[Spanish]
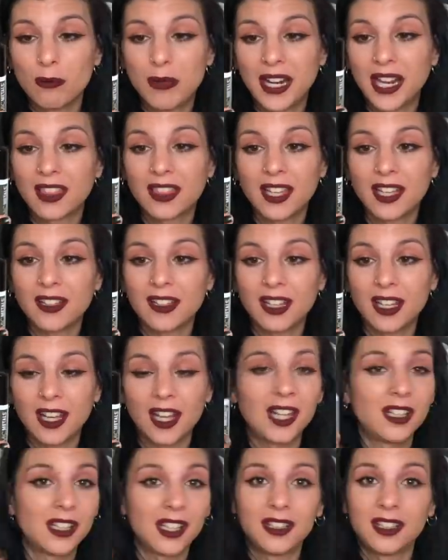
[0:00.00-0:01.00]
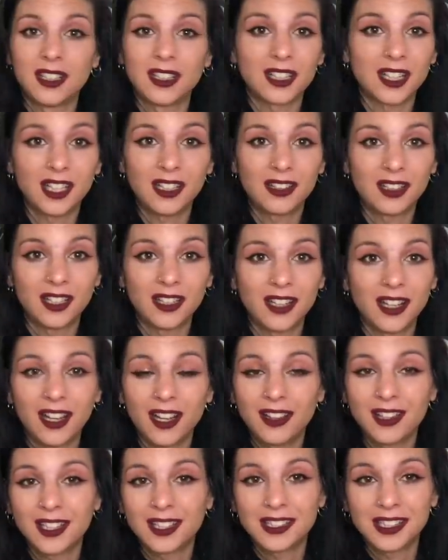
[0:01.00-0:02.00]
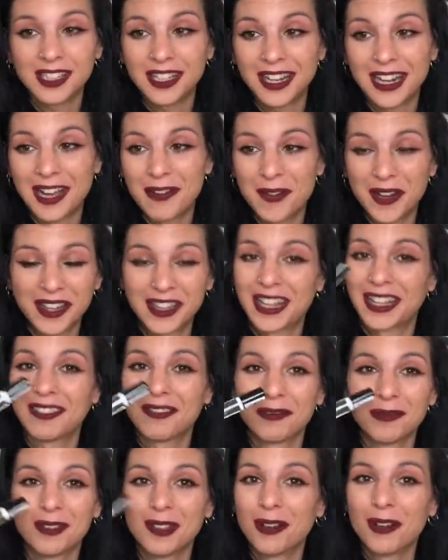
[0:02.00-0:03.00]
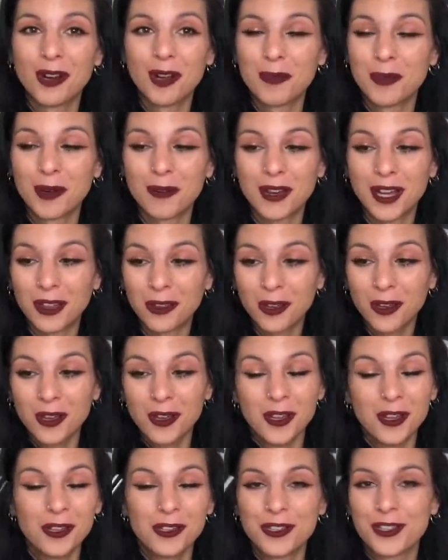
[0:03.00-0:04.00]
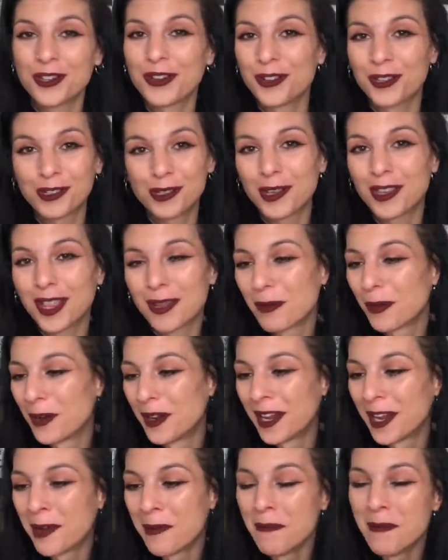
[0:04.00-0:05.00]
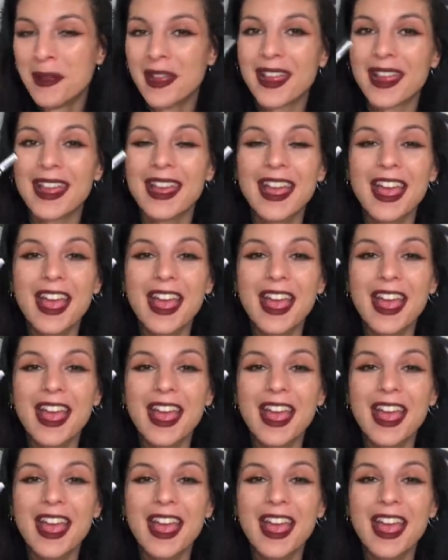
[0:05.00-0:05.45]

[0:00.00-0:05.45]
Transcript: verde extraterrestre. Este sí que la verdad no lo he probado. Yo no soy de ponerme